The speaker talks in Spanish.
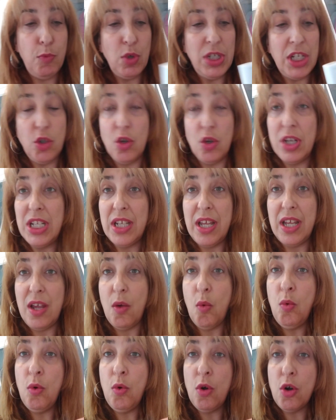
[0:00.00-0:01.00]
pues eso, es eh,
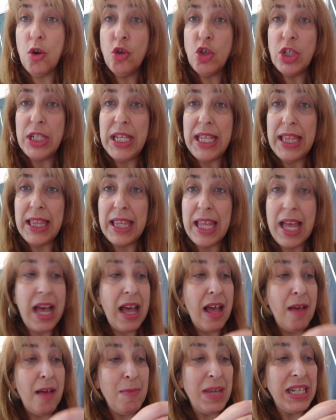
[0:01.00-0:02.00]
un
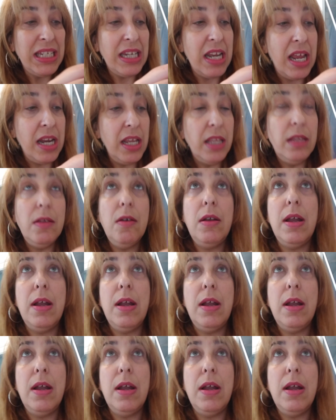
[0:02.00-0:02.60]
rosita más clarito,